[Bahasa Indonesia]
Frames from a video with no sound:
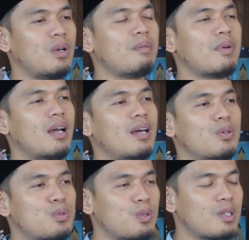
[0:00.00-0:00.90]
ulama
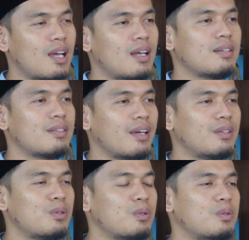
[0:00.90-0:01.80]
ahlu sunnah
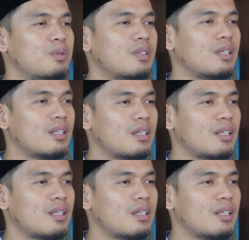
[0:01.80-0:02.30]
yaitu